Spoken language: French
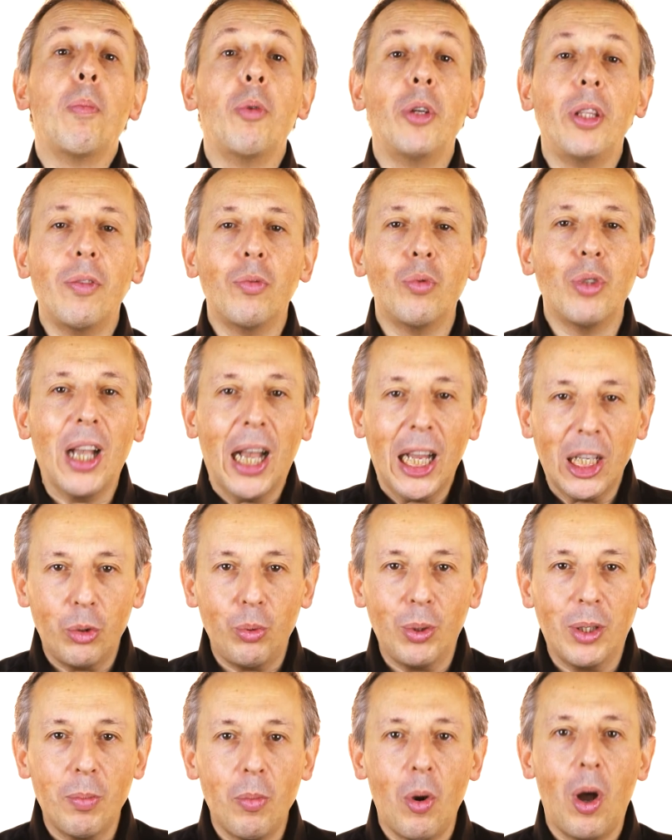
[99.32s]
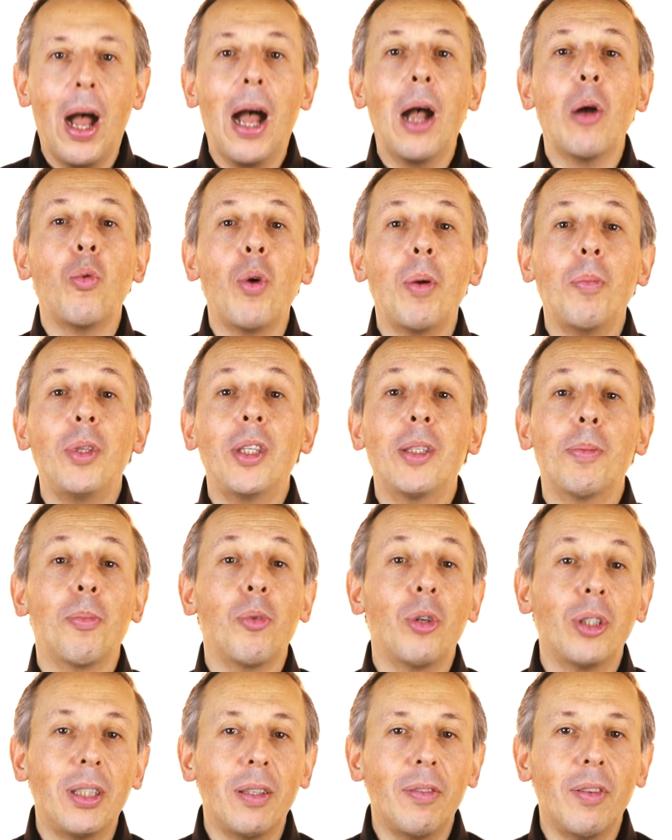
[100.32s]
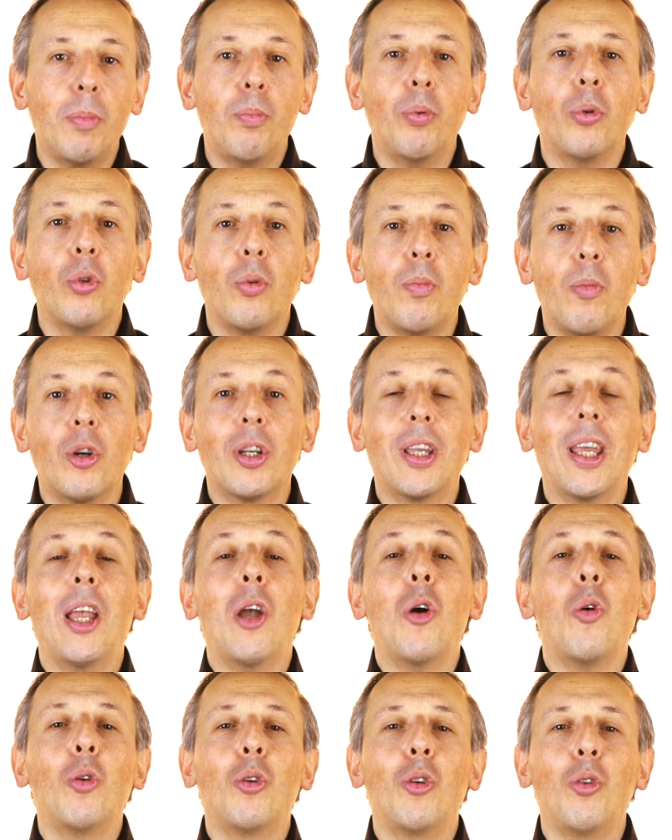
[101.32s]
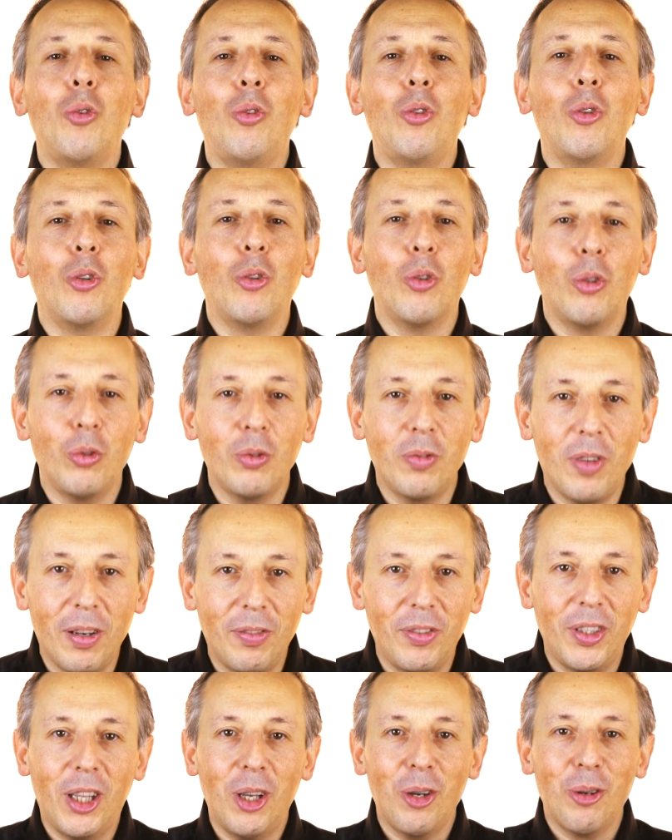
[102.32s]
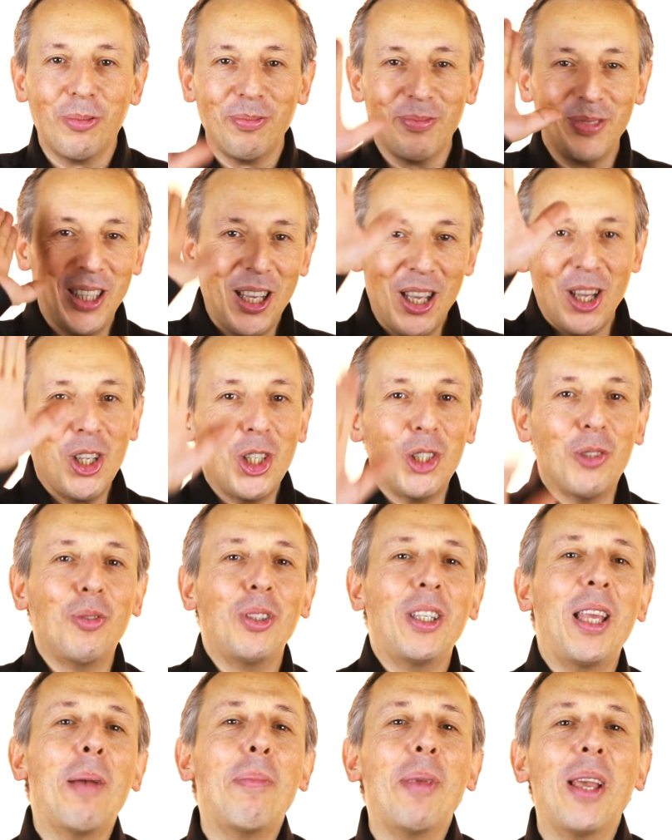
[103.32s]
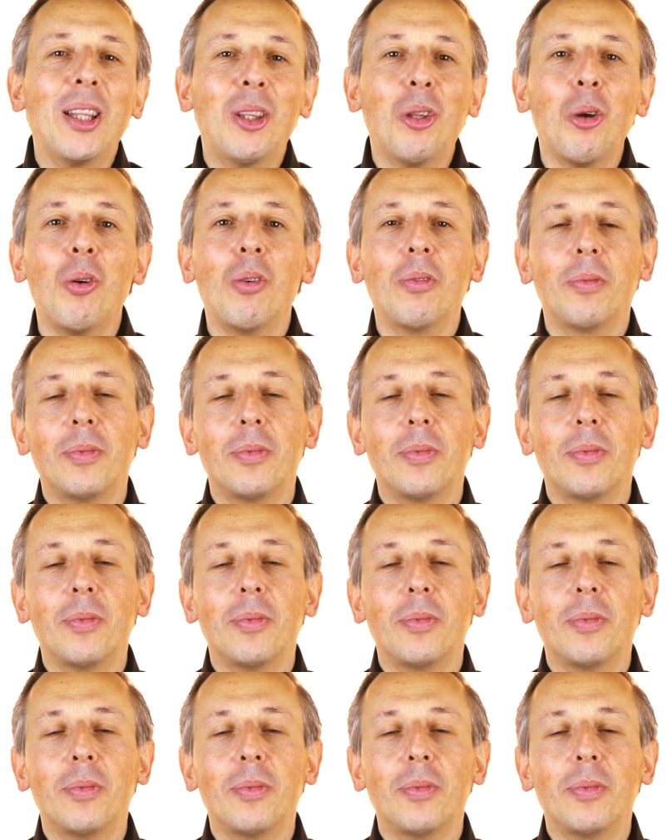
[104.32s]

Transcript: abonnez-vous gratuitement à wamis.tv pour ne manquer aucune de nos nouvelles vidéos. Je vous dis à bientôt